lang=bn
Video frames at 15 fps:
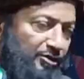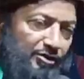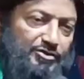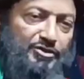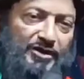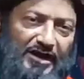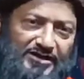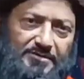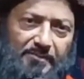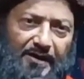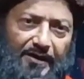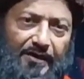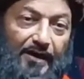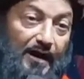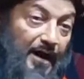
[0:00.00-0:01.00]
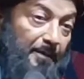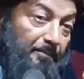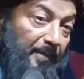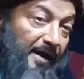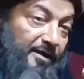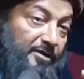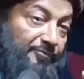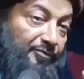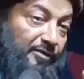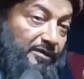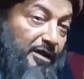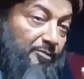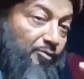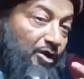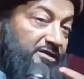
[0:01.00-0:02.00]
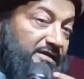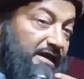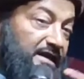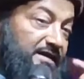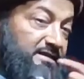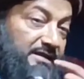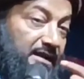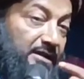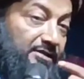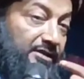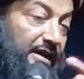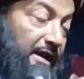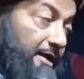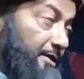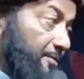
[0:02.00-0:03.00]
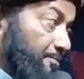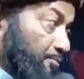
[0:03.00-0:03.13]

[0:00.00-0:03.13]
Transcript: তোমাদের নজরে আসবে মাইক্রোফোনটা বক্তার কাছে না দিয়ে